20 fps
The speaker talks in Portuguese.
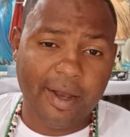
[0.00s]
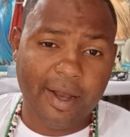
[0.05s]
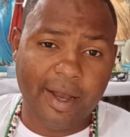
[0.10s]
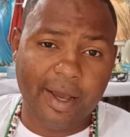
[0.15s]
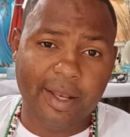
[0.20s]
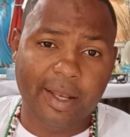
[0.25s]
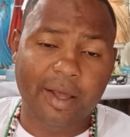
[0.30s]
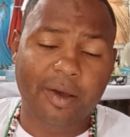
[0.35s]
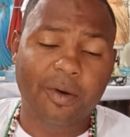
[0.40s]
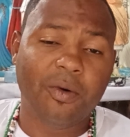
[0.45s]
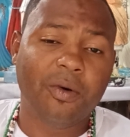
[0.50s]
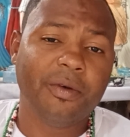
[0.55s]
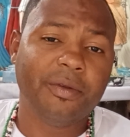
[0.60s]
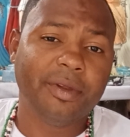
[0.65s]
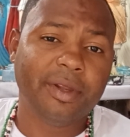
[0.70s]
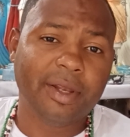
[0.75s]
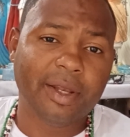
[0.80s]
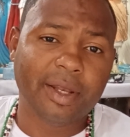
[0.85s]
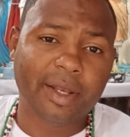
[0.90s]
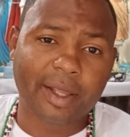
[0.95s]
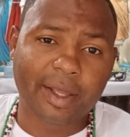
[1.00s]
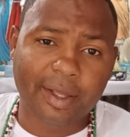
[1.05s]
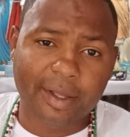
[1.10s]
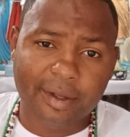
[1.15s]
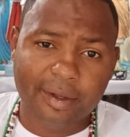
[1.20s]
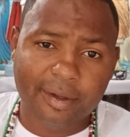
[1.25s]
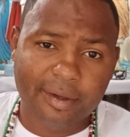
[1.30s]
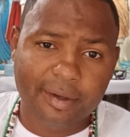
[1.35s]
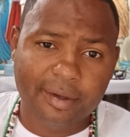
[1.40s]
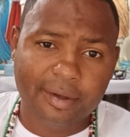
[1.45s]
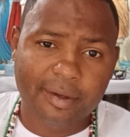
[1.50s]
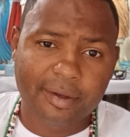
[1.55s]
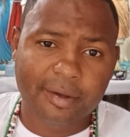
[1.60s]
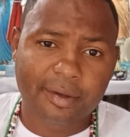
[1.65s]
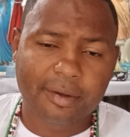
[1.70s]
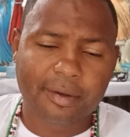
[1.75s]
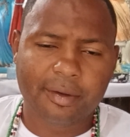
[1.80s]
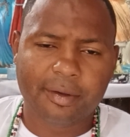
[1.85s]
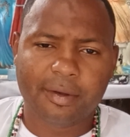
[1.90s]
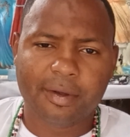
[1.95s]
Ela onilé,
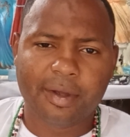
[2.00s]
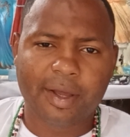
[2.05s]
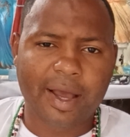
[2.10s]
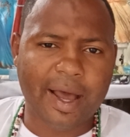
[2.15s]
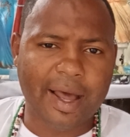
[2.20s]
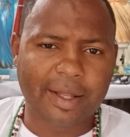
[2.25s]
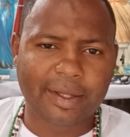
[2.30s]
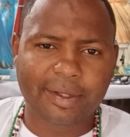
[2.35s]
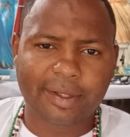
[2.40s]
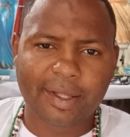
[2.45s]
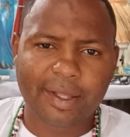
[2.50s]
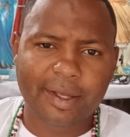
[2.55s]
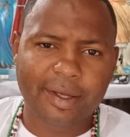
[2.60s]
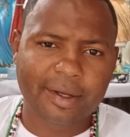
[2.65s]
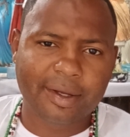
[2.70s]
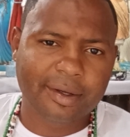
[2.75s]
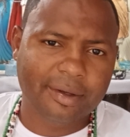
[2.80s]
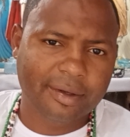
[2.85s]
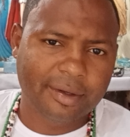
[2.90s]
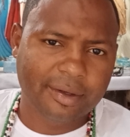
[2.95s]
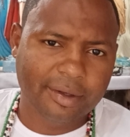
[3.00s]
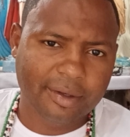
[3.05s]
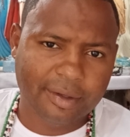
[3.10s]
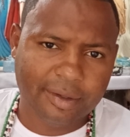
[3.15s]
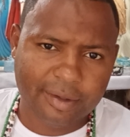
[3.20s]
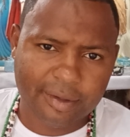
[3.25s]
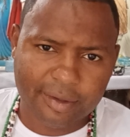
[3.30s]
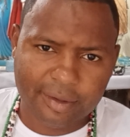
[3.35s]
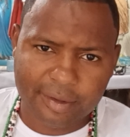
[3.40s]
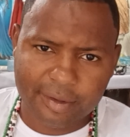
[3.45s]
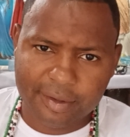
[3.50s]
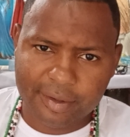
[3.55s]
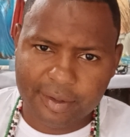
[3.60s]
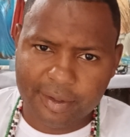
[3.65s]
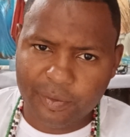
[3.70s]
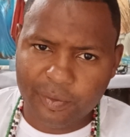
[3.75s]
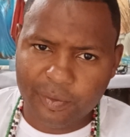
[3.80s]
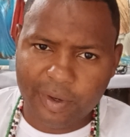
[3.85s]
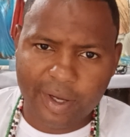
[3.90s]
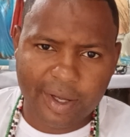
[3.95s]
a terra que
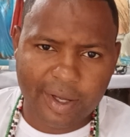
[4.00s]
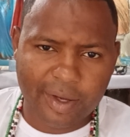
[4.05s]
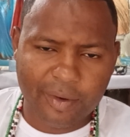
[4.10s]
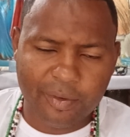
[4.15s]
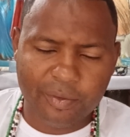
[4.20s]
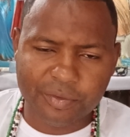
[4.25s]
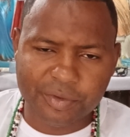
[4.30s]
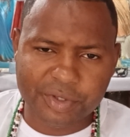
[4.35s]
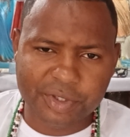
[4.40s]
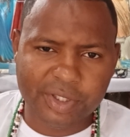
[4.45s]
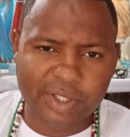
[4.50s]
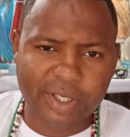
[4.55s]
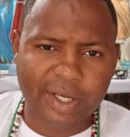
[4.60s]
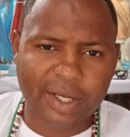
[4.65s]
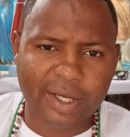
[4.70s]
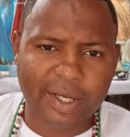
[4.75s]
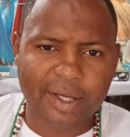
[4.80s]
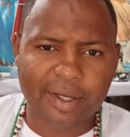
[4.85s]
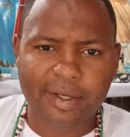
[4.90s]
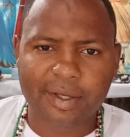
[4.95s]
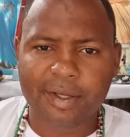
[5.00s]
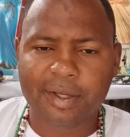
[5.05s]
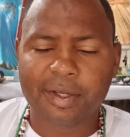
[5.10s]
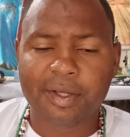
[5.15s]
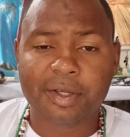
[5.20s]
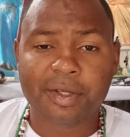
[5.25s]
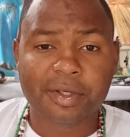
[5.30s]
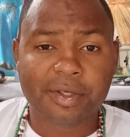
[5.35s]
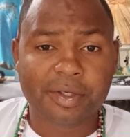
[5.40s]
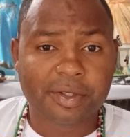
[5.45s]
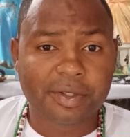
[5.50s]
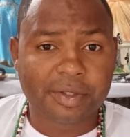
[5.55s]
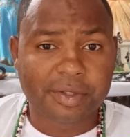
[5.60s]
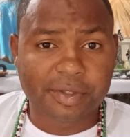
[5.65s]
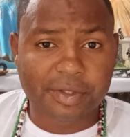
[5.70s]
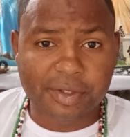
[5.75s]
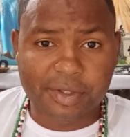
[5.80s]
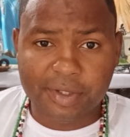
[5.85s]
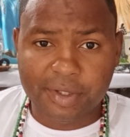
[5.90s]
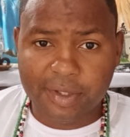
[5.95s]
um, um dia
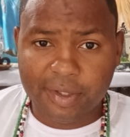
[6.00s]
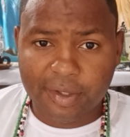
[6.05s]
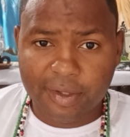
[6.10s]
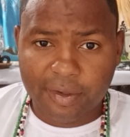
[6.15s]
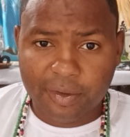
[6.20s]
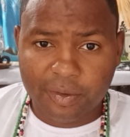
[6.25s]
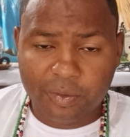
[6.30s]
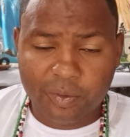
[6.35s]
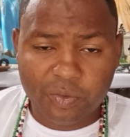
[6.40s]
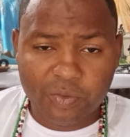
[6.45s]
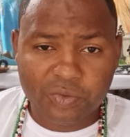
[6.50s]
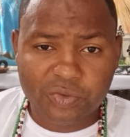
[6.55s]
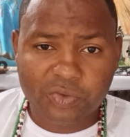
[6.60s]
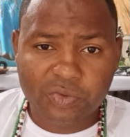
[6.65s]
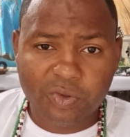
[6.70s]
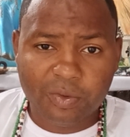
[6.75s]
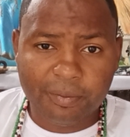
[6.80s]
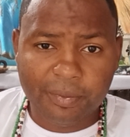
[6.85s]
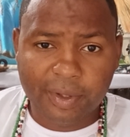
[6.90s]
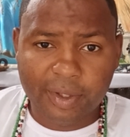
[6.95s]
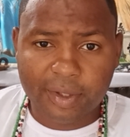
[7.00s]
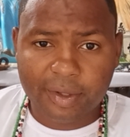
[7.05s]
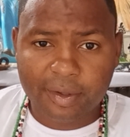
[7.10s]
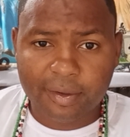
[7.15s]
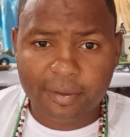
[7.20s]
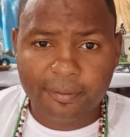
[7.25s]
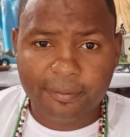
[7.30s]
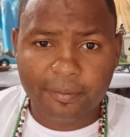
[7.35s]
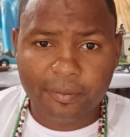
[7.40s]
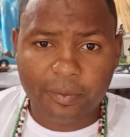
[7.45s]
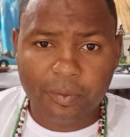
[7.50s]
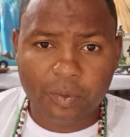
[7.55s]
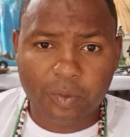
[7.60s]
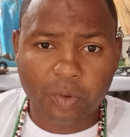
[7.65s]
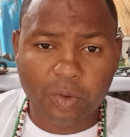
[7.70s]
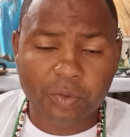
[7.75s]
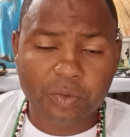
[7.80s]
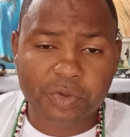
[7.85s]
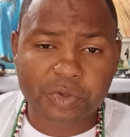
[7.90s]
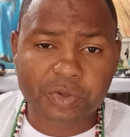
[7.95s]
de consumir
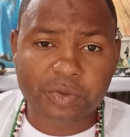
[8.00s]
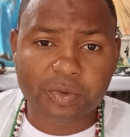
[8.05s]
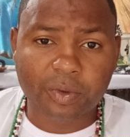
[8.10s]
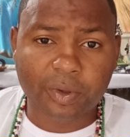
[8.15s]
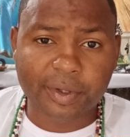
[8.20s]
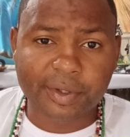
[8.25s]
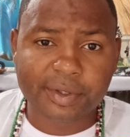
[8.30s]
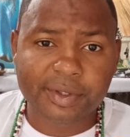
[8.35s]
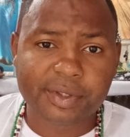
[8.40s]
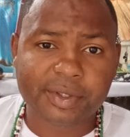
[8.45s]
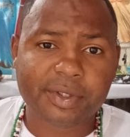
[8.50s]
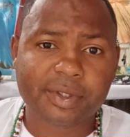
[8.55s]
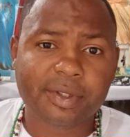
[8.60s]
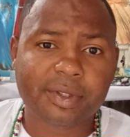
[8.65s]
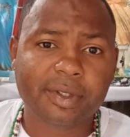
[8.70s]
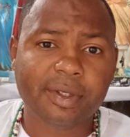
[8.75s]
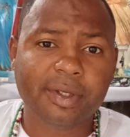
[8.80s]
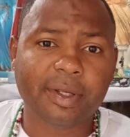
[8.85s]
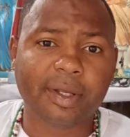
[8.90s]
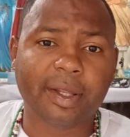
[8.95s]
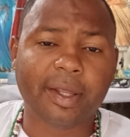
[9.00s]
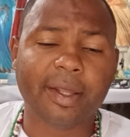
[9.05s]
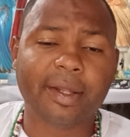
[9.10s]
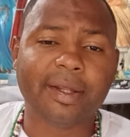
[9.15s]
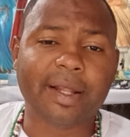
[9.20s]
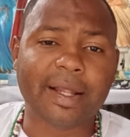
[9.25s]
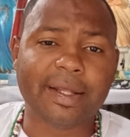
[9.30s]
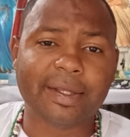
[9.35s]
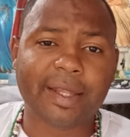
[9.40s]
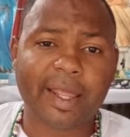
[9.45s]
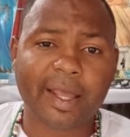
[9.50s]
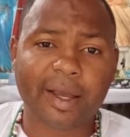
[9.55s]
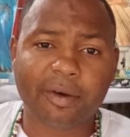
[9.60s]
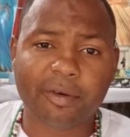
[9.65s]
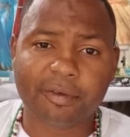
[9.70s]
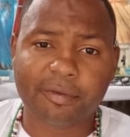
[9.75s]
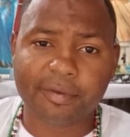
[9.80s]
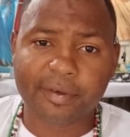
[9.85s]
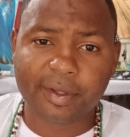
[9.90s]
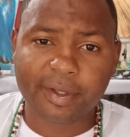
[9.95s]
todos nós. Né? Da terra
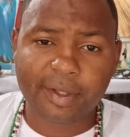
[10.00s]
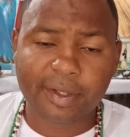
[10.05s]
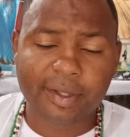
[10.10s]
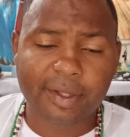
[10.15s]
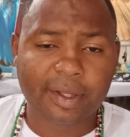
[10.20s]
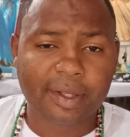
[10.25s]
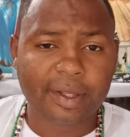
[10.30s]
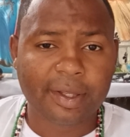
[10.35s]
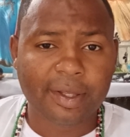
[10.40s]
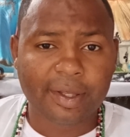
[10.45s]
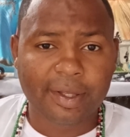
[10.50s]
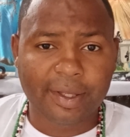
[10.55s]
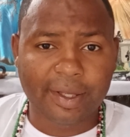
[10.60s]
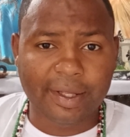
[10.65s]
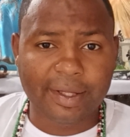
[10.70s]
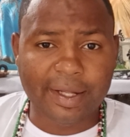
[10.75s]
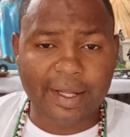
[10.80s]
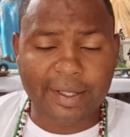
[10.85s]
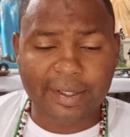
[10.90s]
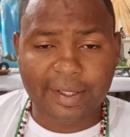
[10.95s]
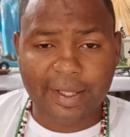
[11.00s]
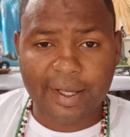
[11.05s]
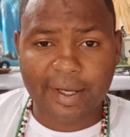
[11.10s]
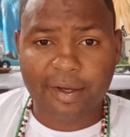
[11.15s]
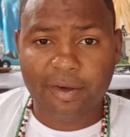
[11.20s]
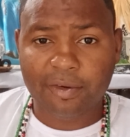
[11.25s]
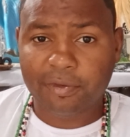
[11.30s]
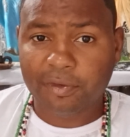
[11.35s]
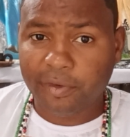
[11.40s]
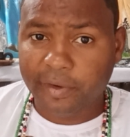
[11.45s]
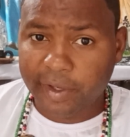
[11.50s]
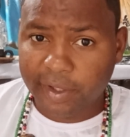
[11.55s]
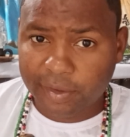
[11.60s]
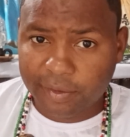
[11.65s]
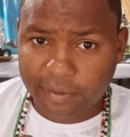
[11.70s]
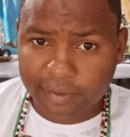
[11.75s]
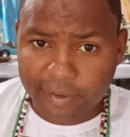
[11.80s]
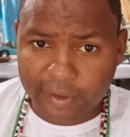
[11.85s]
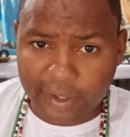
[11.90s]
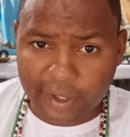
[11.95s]
eu vim e da terra eu vou
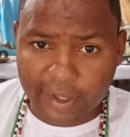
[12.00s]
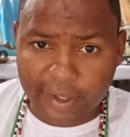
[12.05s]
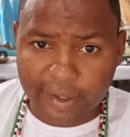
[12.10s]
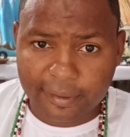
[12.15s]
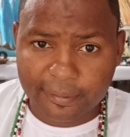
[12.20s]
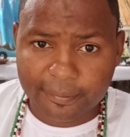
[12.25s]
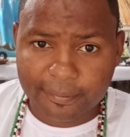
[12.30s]
retornar.